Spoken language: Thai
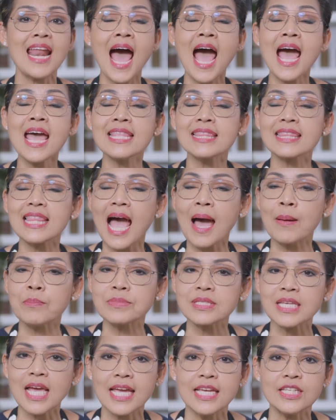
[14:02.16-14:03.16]
ได้ตาม
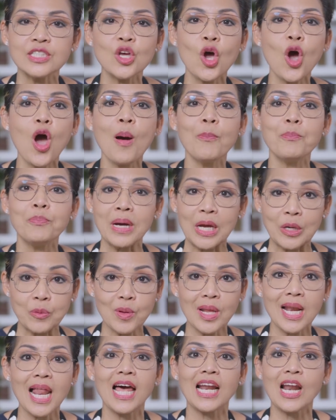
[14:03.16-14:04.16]
ใจชอบเหมือน
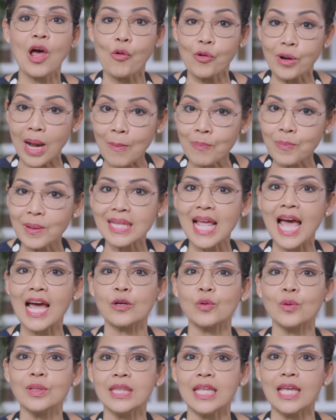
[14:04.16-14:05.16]
เวลาเรารับประทาน
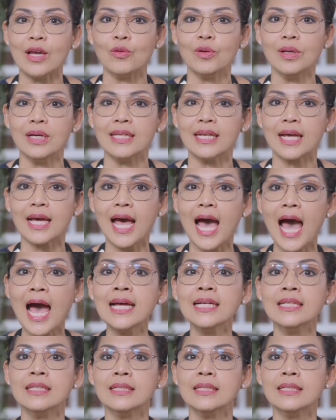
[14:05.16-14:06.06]
ก๋วยเตี๋ยวเลยนะคะ